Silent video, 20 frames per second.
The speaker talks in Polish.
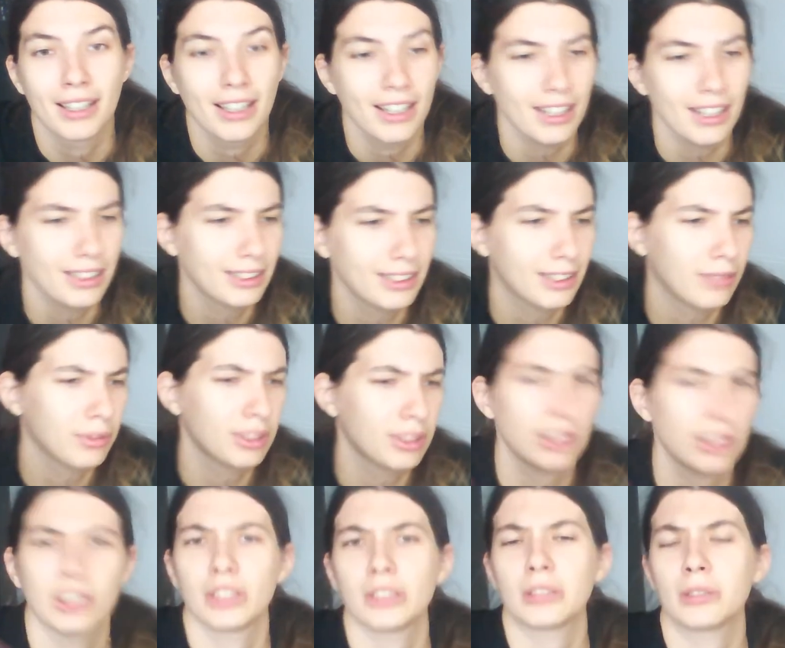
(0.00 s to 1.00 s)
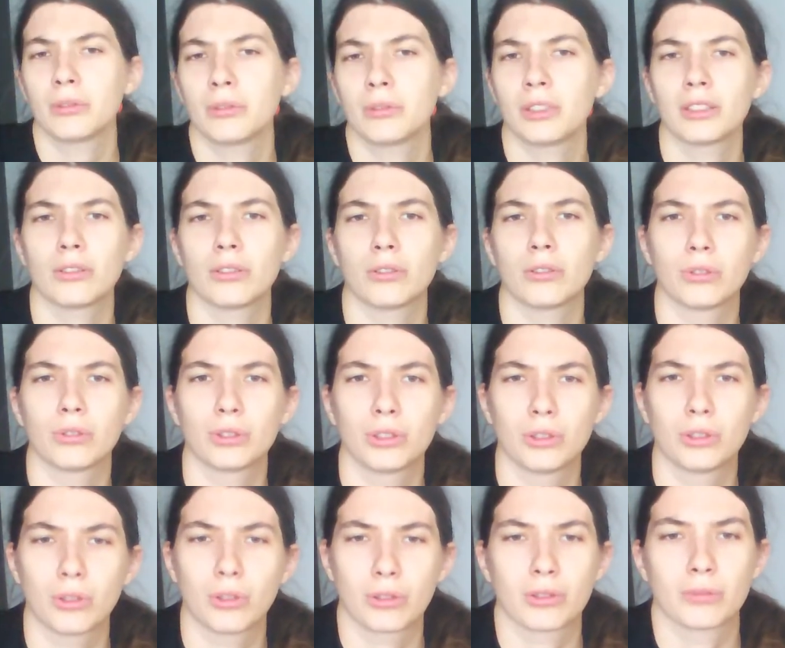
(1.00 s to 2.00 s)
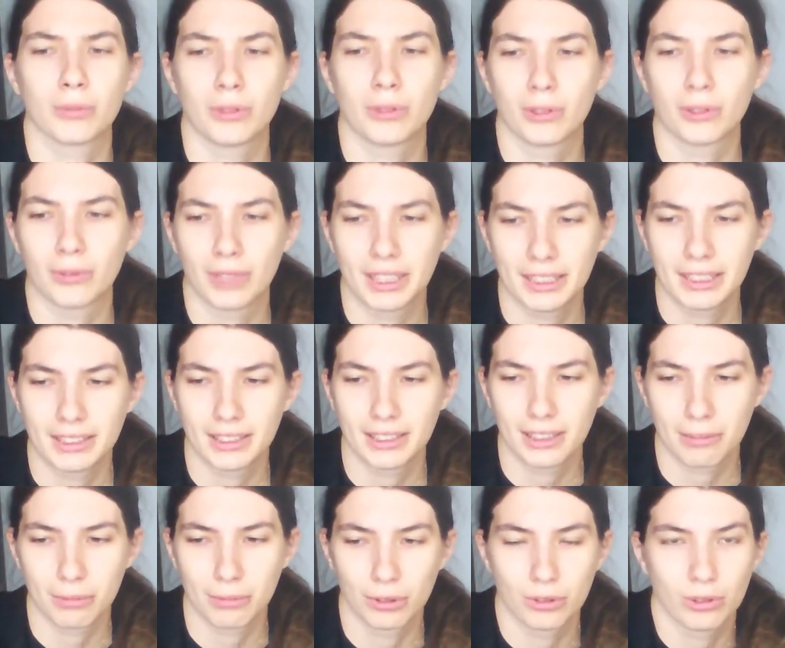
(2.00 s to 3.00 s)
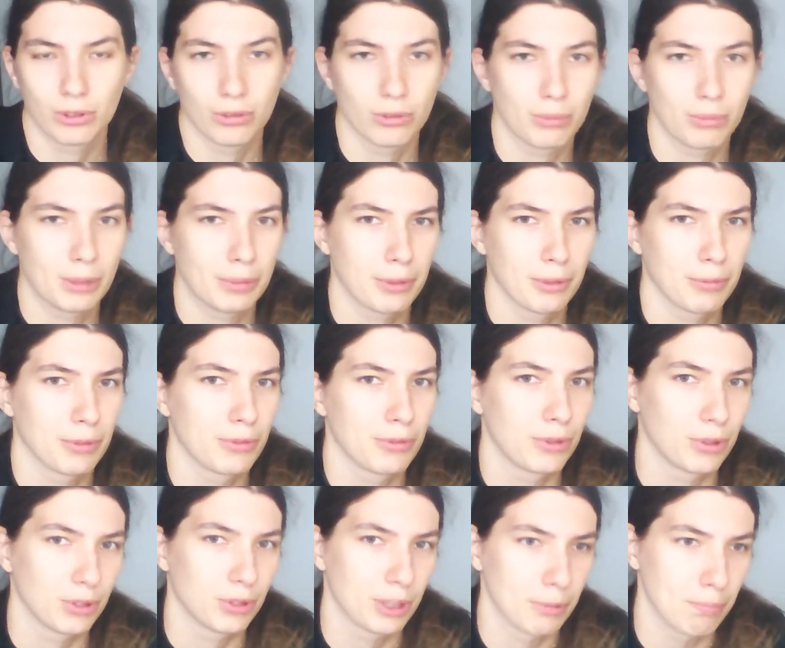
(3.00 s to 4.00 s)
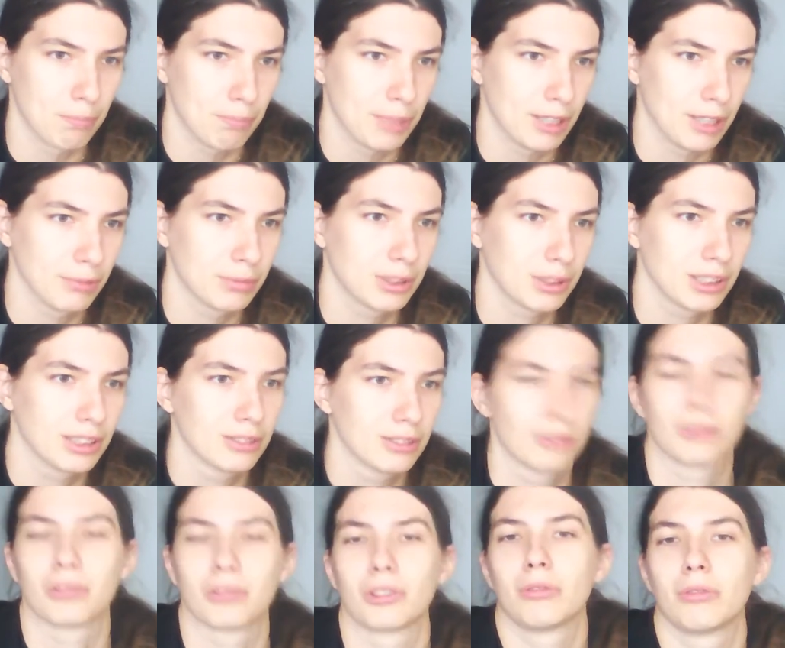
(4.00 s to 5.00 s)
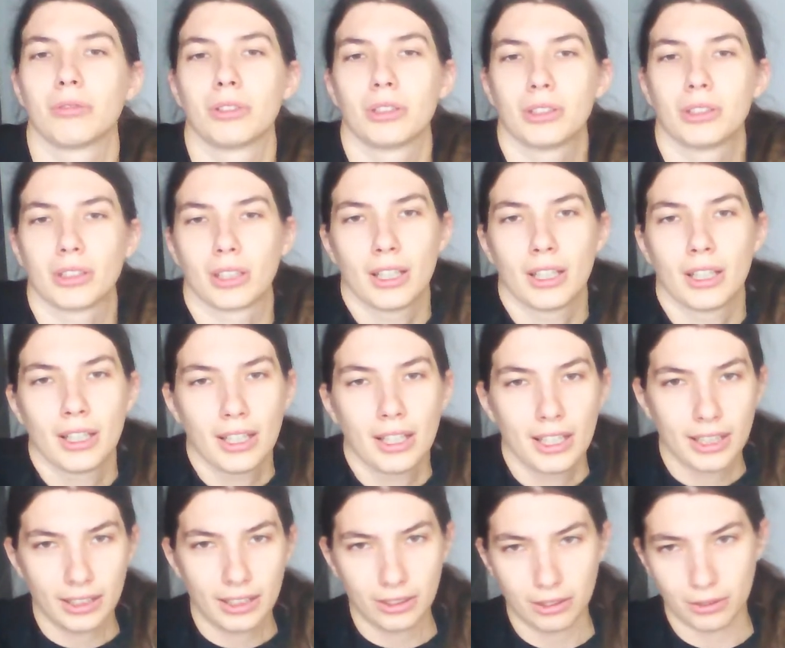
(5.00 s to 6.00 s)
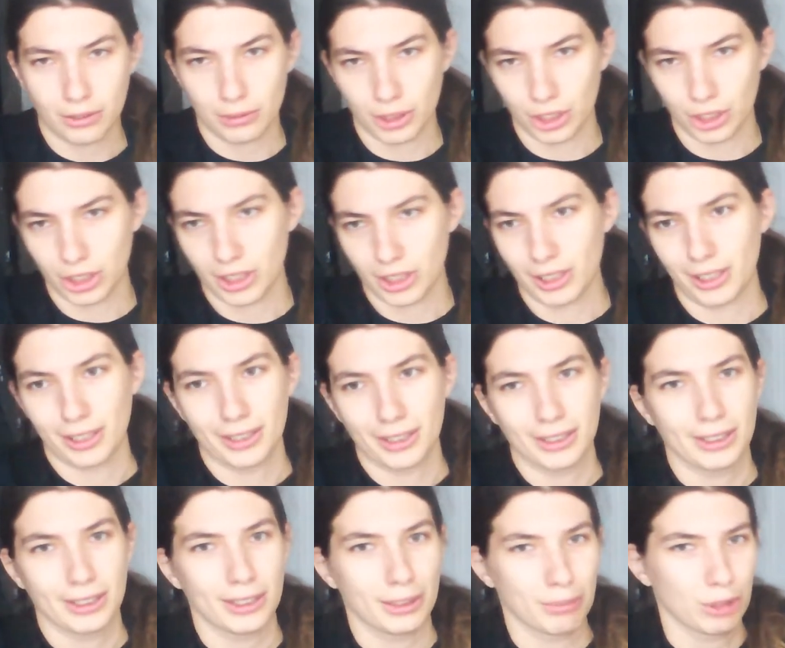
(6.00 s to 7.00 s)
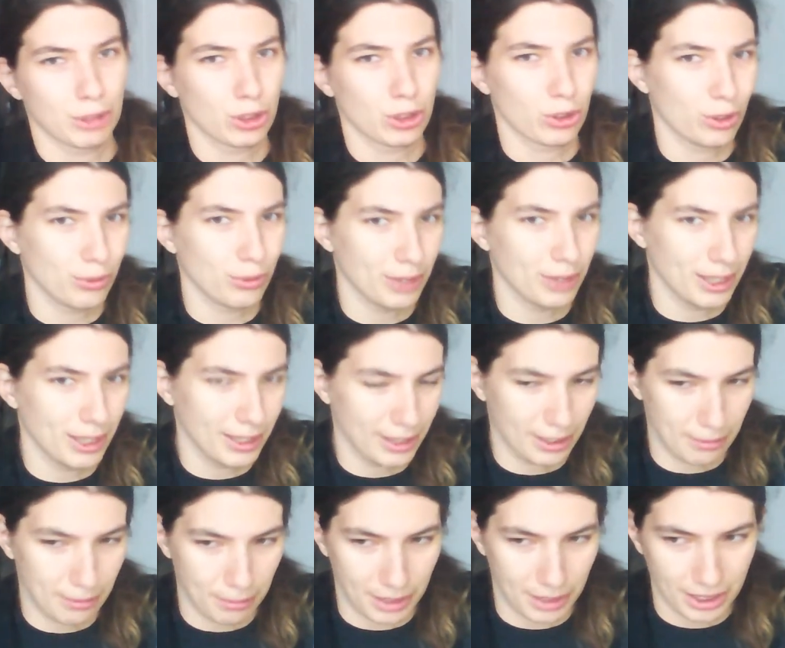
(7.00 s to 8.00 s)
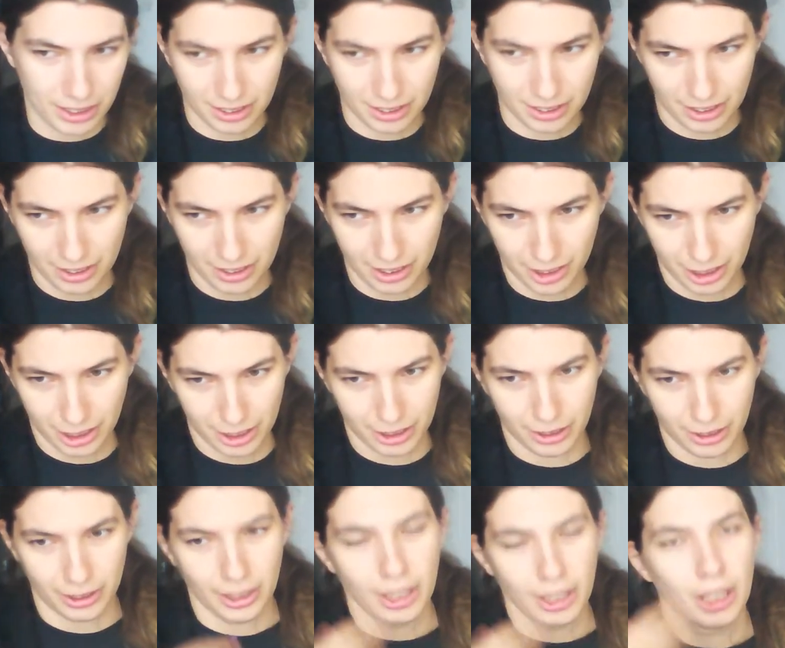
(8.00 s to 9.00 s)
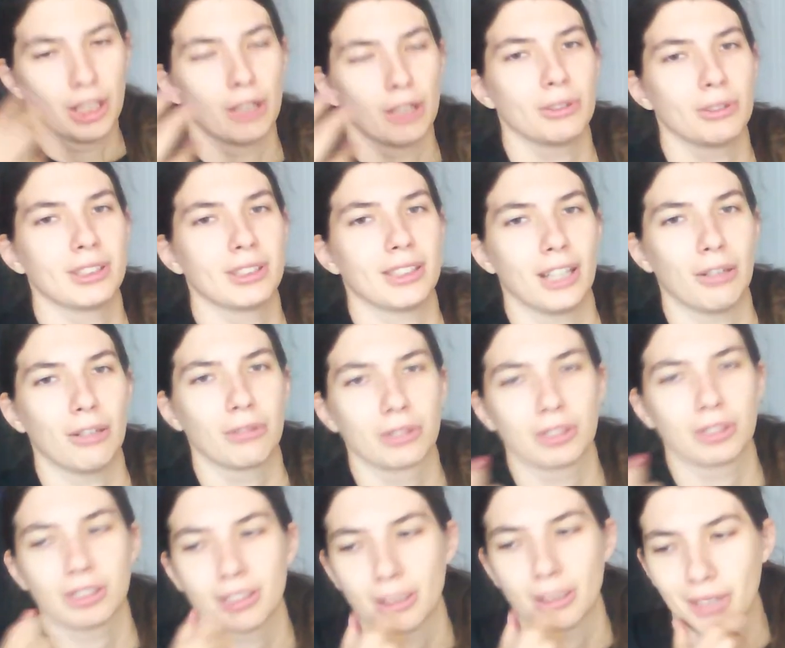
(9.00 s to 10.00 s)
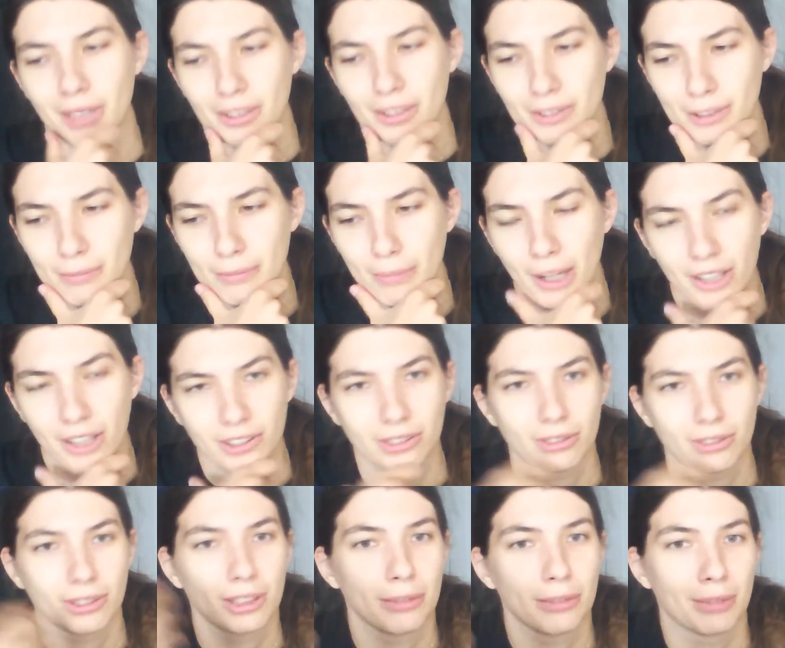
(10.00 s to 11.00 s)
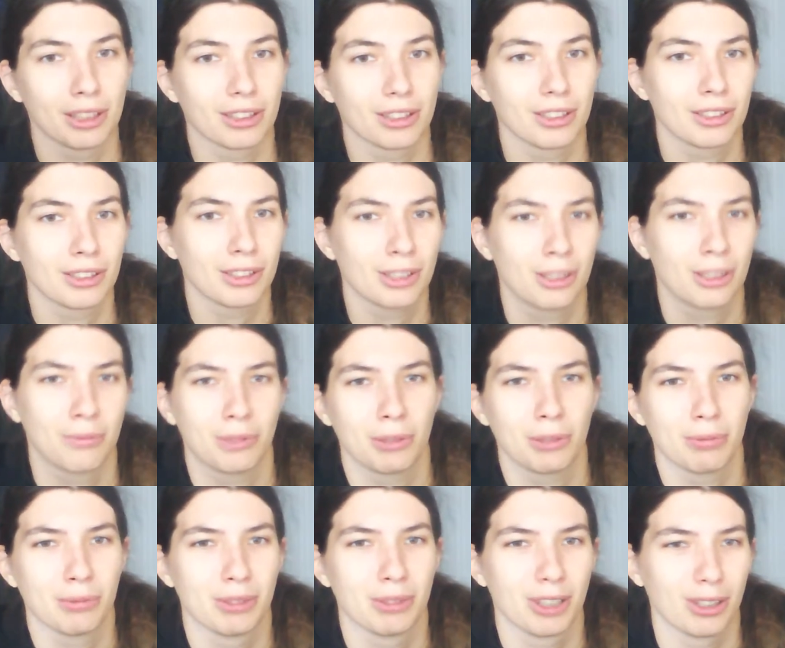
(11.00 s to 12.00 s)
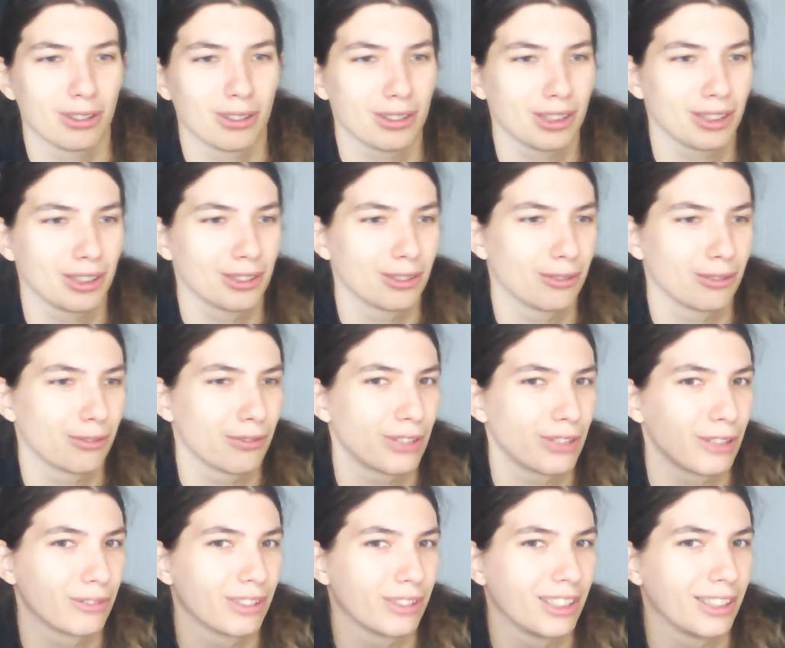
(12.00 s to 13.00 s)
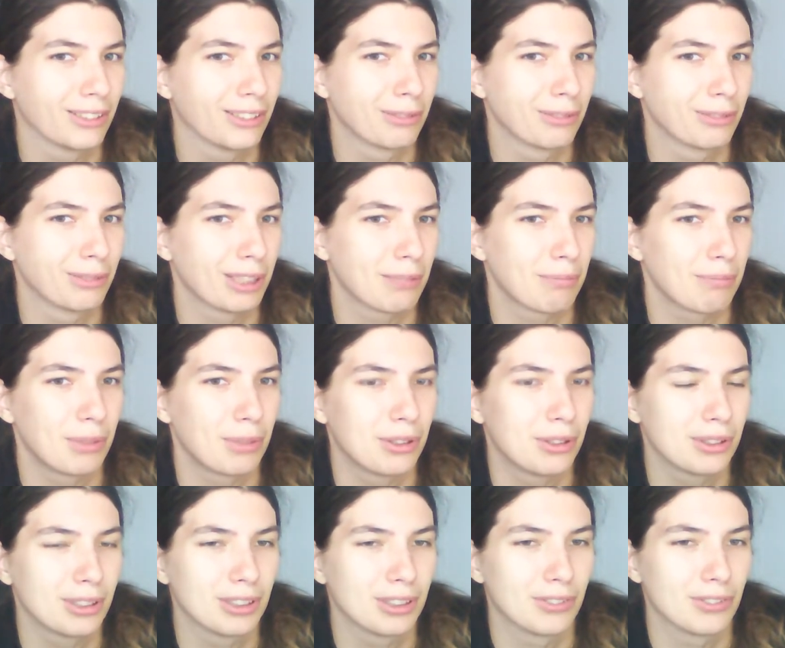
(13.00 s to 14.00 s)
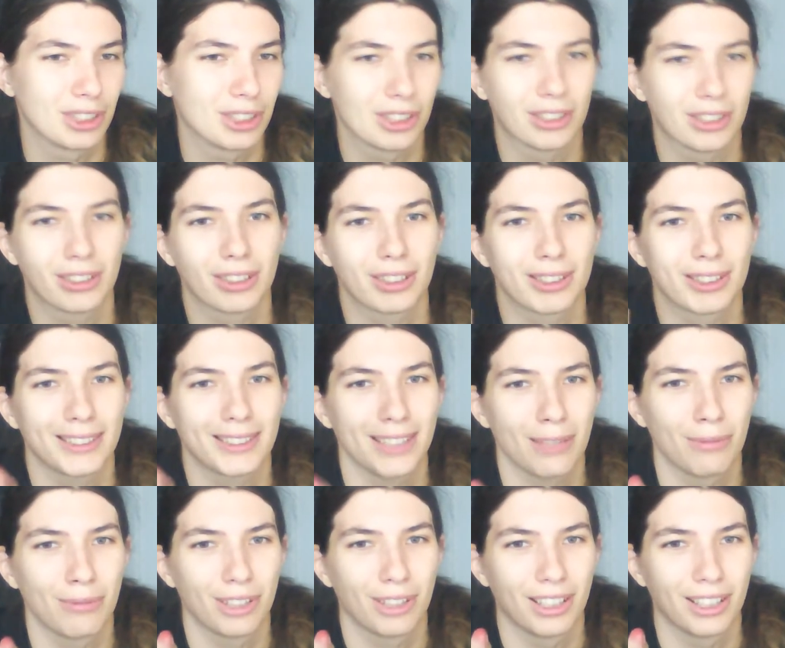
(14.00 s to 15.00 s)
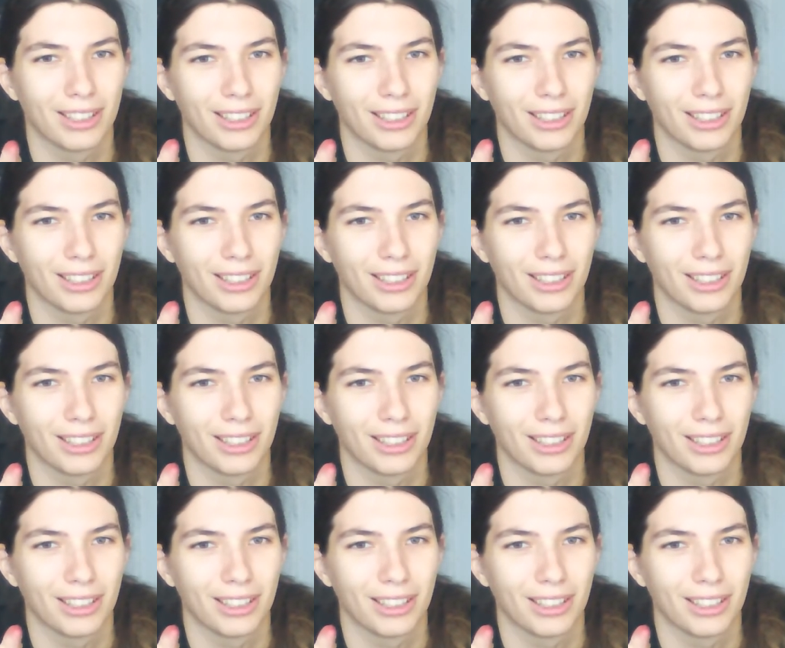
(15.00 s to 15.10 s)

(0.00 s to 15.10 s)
Ale sam Sanjitsu jest dosyć rozbudowany. Na początku mamy powolne bębny, no i oczywiście są jeszcze smyczkowe elementy. W całość jest naprawdę bardzo klimatyczna. Przypomina trochę tą feudalną Japonię, wiecie, te samuraje,